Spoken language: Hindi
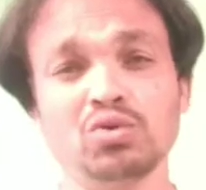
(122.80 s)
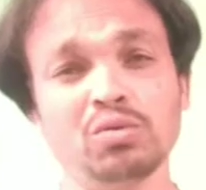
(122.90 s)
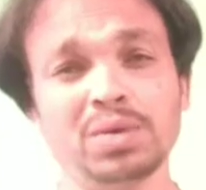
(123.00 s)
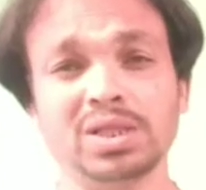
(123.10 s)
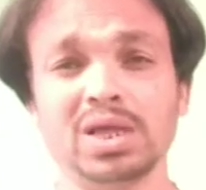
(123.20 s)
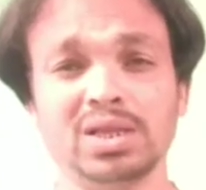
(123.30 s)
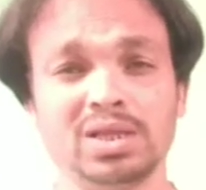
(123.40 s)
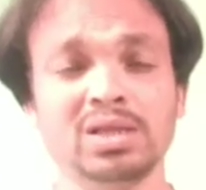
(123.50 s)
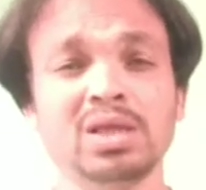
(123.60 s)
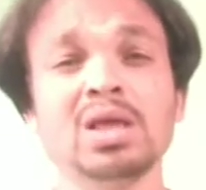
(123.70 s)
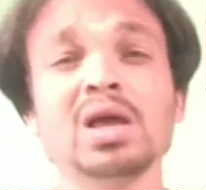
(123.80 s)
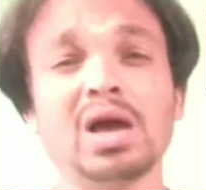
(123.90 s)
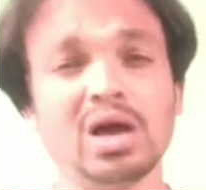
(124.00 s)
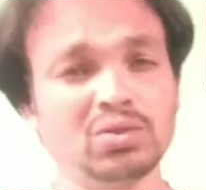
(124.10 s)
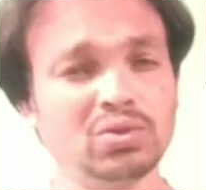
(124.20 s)
पता नहीं
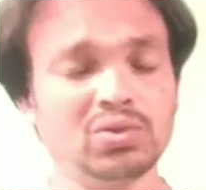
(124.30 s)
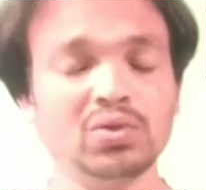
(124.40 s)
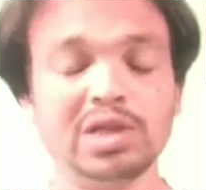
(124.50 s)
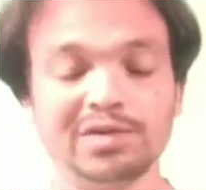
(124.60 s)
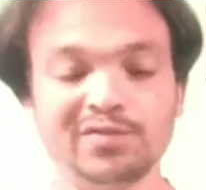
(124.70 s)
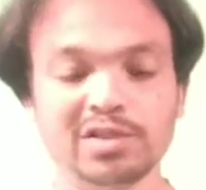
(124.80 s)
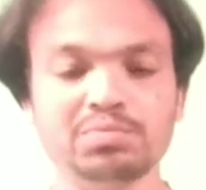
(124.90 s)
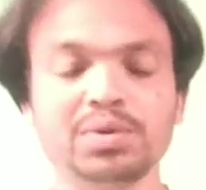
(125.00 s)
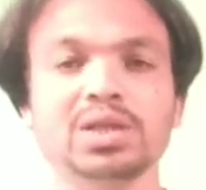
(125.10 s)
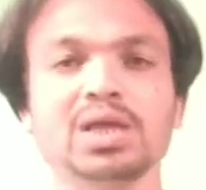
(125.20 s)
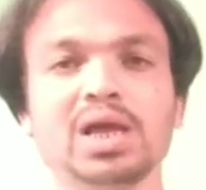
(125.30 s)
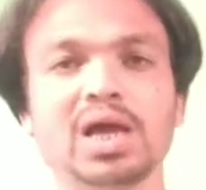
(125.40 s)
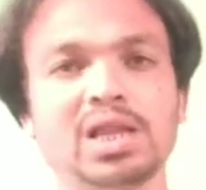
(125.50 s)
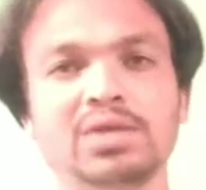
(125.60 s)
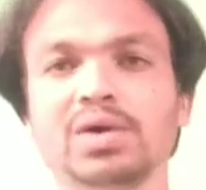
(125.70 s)
हाँ दोस्तों नेटफ्लिक्स पर एक
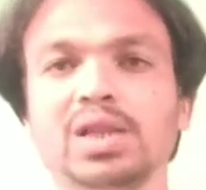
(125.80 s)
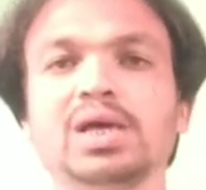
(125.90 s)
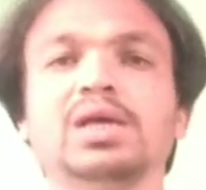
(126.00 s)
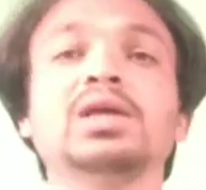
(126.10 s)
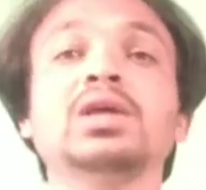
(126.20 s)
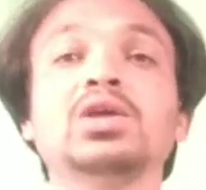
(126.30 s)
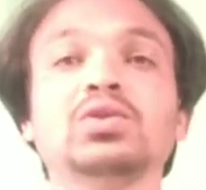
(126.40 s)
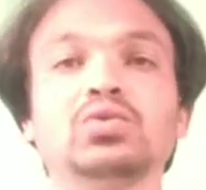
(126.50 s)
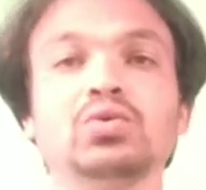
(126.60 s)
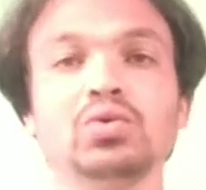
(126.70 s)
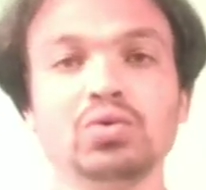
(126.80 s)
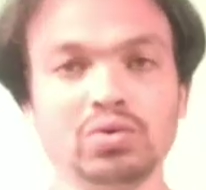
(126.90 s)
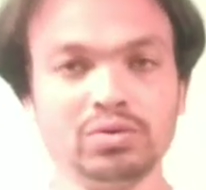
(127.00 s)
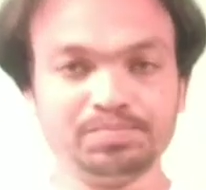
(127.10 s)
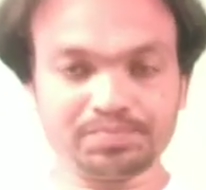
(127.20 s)
आने वाला है तो
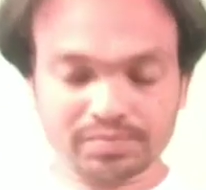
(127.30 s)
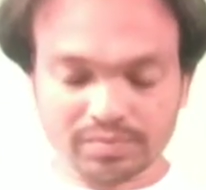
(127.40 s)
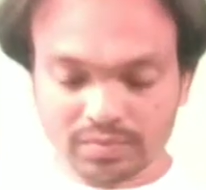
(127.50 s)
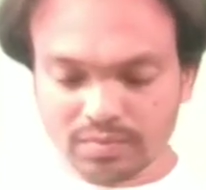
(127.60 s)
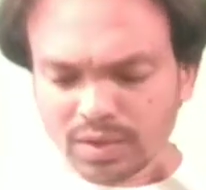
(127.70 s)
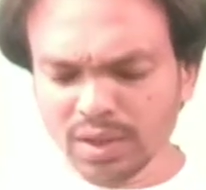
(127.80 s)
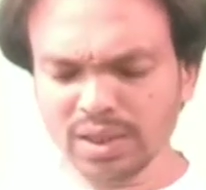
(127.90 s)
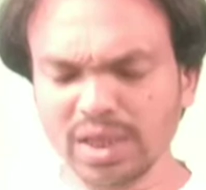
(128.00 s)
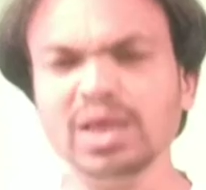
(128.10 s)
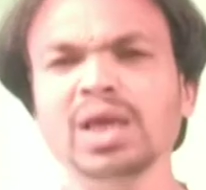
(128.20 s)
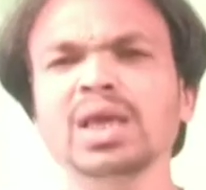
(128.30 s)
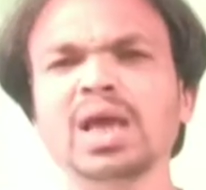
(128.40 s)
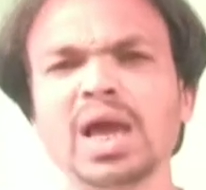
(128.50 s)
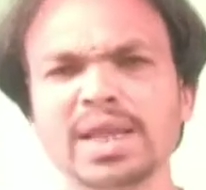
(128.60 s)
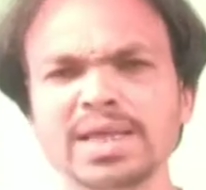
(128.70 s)
देखेंगे
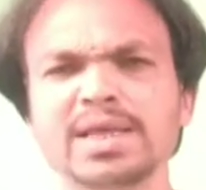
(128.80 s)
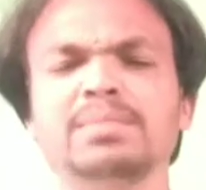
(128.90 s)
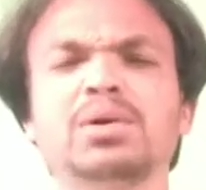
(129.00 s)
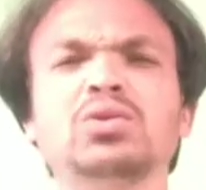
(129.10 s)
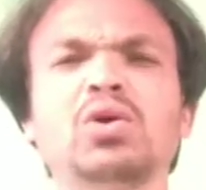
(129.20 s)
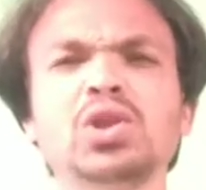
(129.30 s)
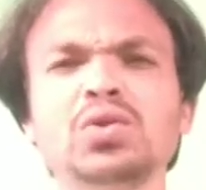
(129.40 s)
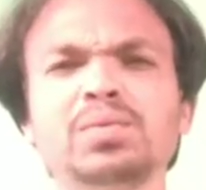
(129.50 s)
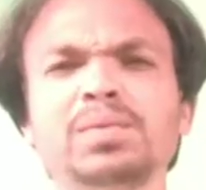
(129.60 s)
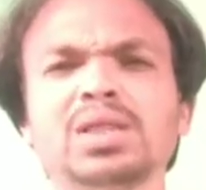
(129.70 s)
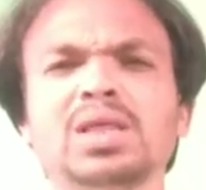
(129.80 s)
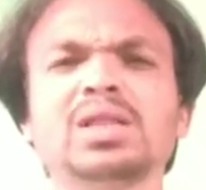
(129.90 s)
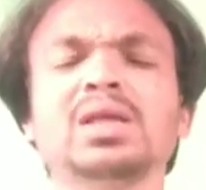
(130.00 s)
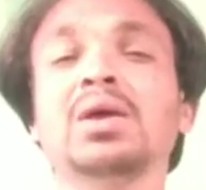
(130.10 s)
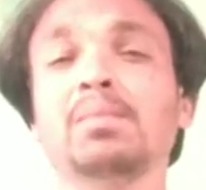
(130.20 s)
आने के बाद हॉलीवुड के
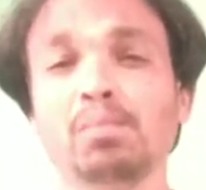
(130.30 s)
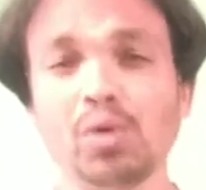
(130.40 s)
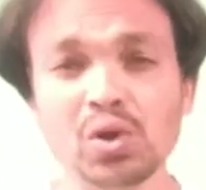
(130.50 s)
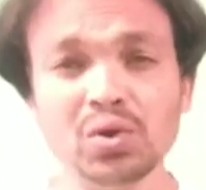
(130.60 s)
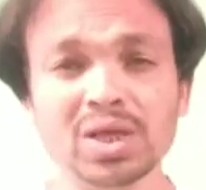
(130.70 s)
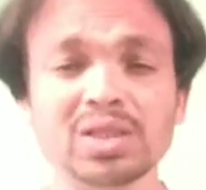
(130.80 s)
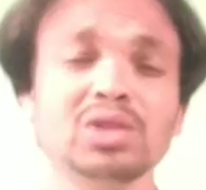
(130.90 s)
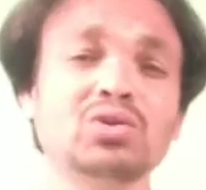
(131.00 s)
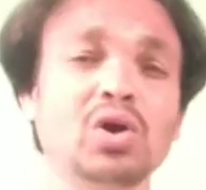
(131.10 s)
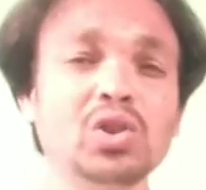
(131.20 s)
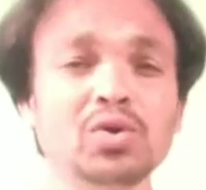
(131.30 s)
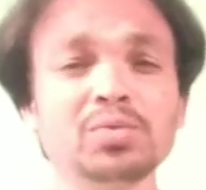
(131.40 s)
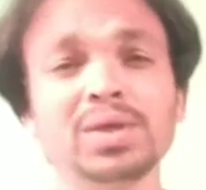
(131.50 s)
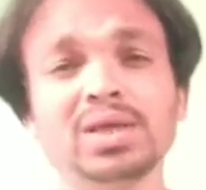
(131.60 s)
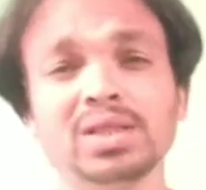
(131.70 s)
साथ बॉलीवुड के साथ हॉलीवुड
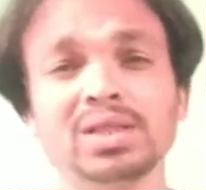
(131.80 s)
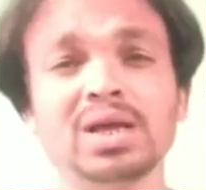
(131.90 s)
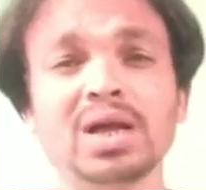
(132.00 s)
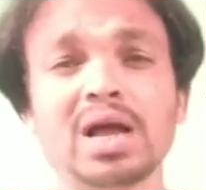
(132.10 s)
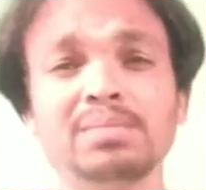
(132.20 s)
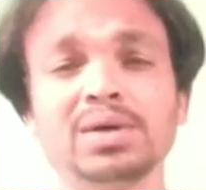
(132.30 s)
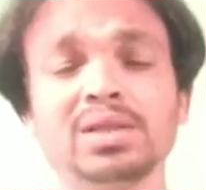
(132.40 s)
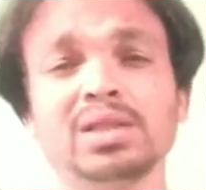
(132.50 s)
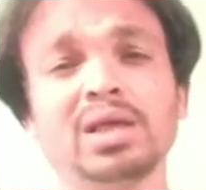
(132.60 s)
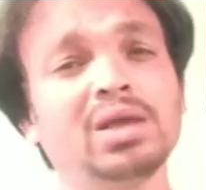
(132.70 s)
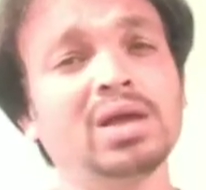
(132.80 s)
भी कितना काम करते हैं